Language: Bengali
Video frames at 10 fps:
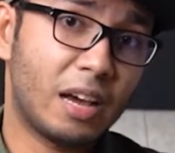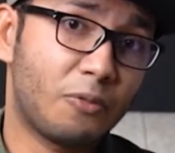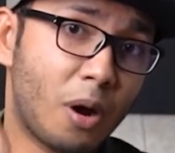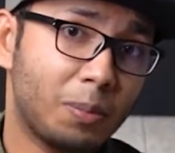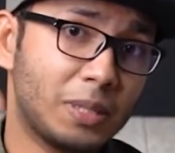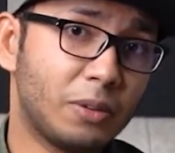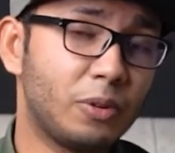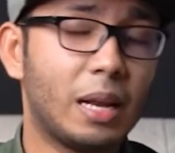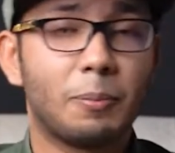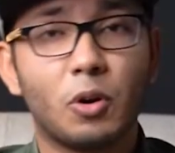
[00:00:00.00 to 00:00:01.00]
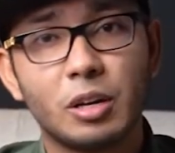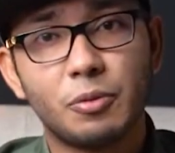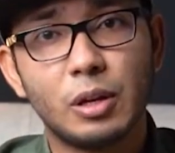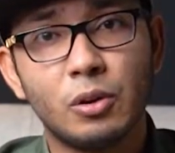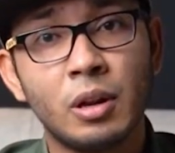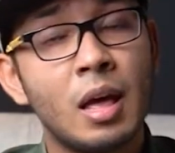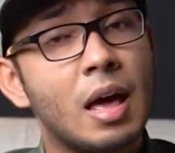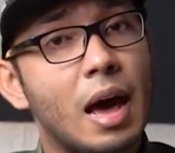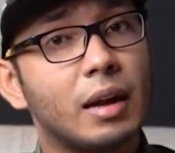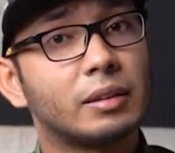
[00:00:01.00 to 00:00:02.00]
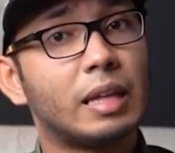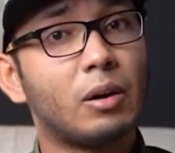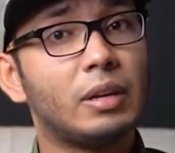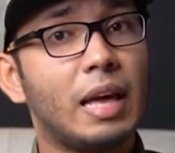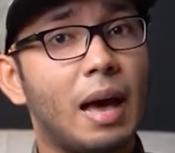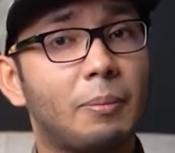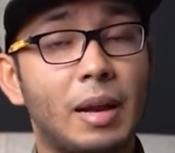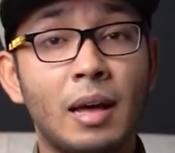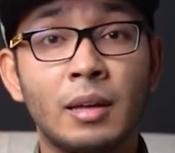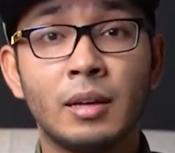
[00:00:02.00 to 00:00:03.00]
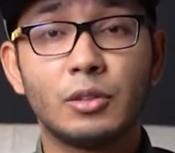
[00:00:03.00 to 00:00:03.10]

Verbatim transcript: দেওয়া ফর্মটি ফিল আপ করে ফেলুন আর তাহলে আমরা